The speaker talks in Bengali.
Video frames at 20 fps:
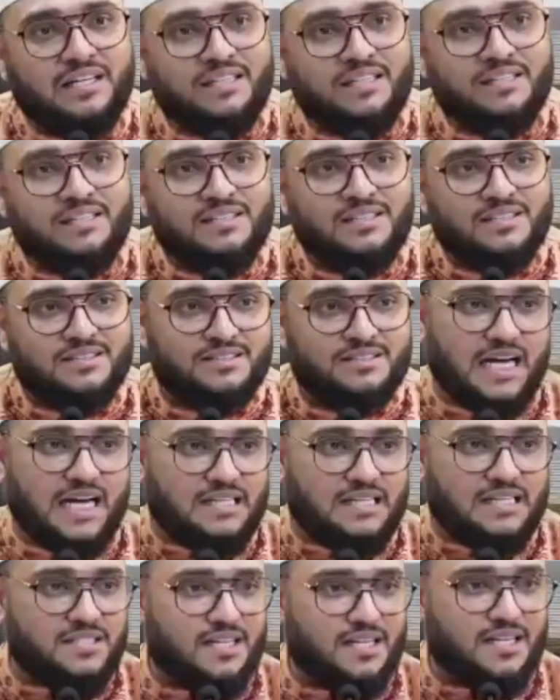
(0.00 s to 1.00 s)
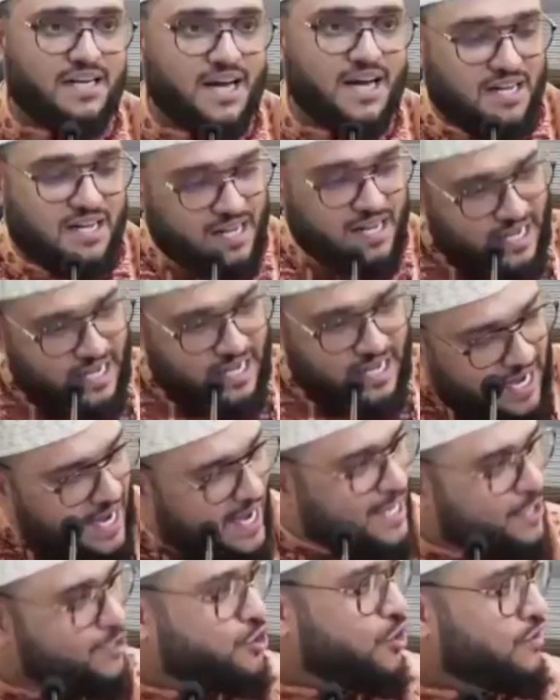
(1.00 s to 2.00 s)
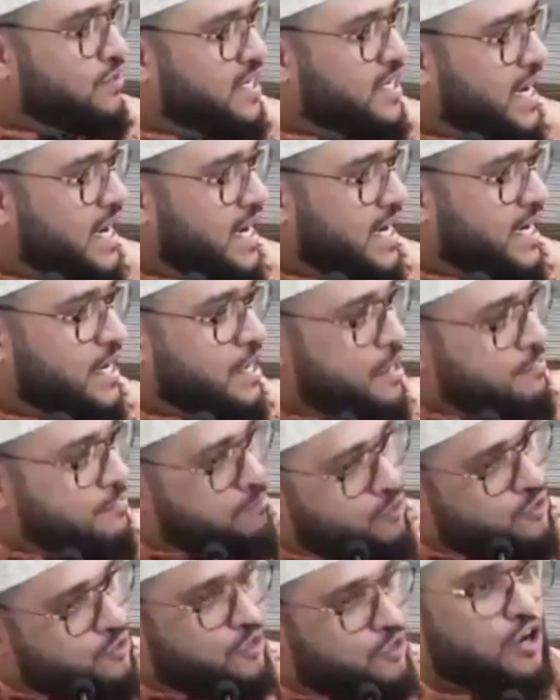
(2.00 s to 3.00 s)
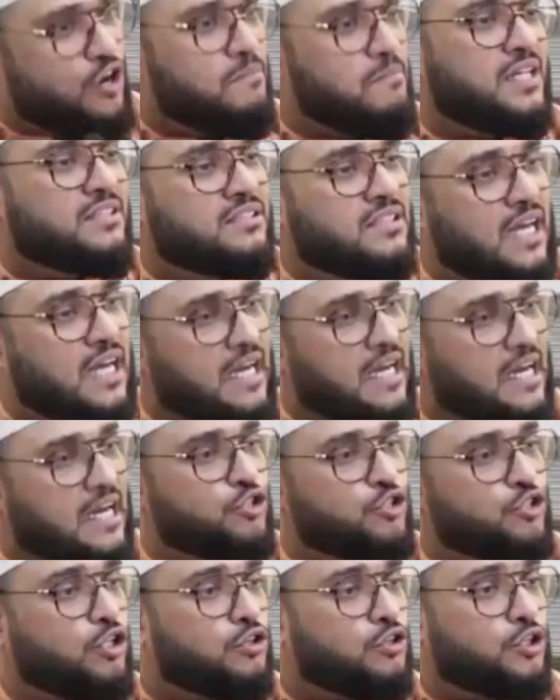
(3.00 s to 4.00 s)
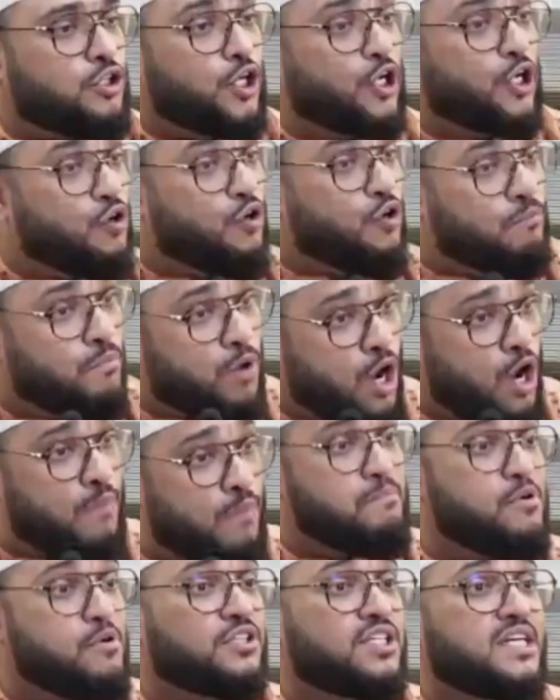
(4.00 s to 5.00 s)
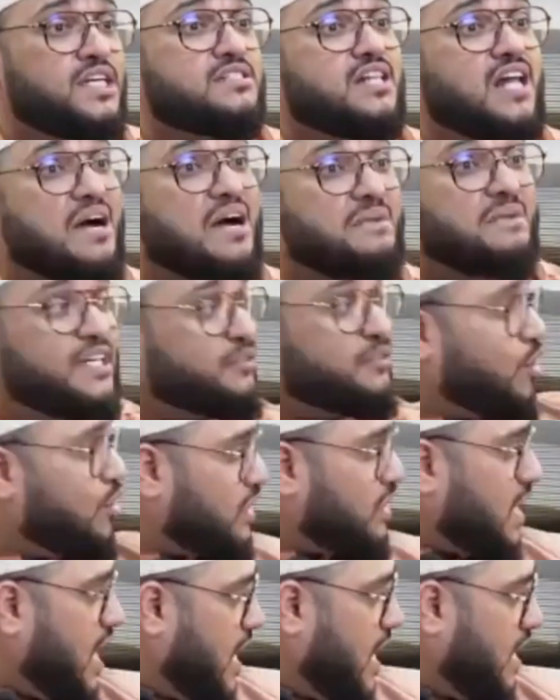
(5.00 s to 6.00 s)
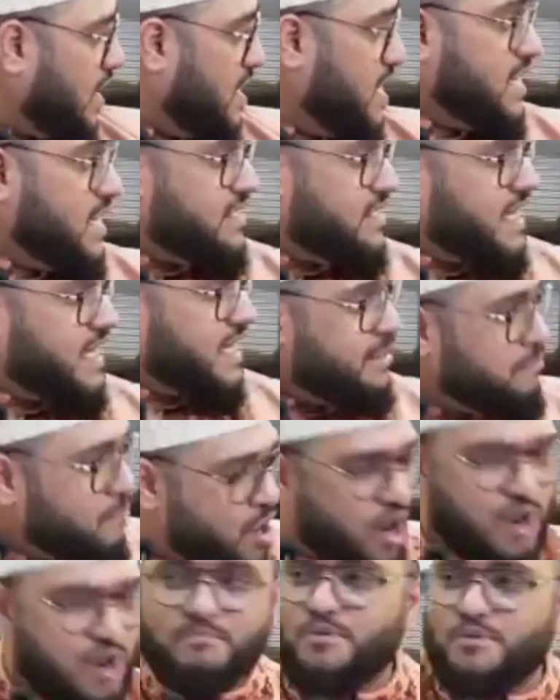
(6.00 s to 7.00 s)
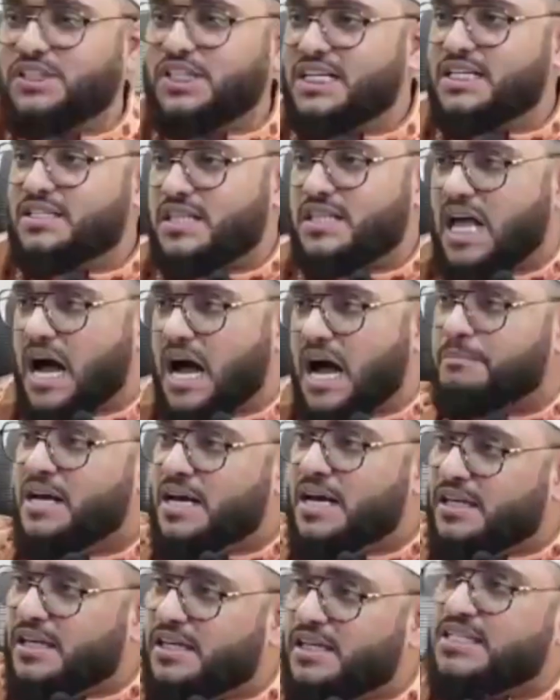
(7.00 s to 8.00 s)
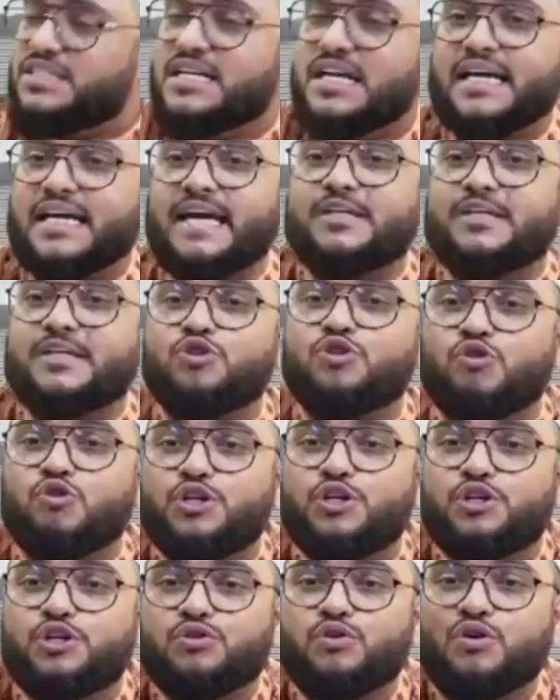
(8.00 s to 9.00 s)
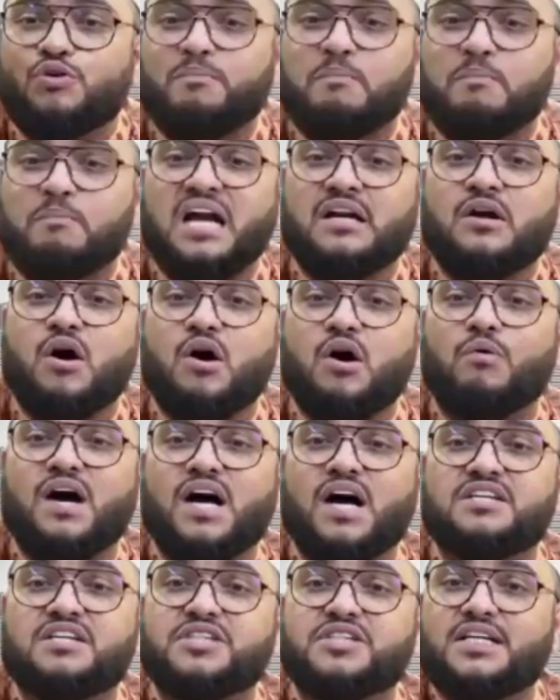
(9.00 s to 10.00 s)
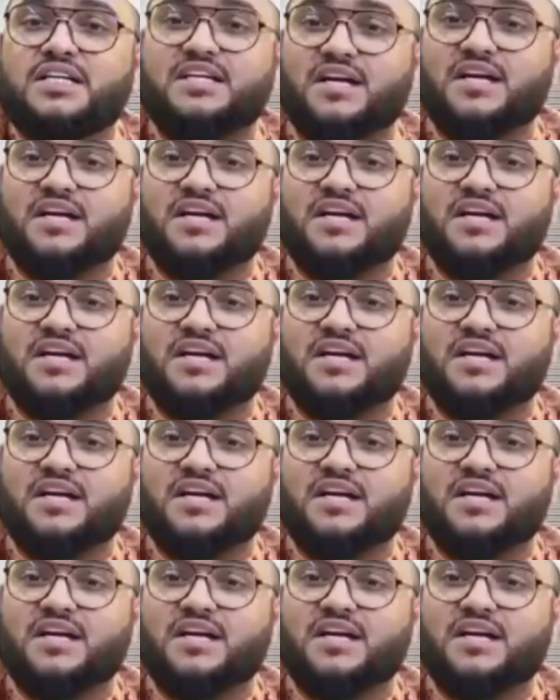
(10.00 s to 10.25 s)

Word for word: যাচ্ছে না এই জন্যে মুসলমান থাকা সত্ত্বেও মোহাম্মদ ইসলামের দরকার যে মোহাম্মদ ইসলাম নিজেকে চরিত্রবান হওয়ার শিক্ষা দেয়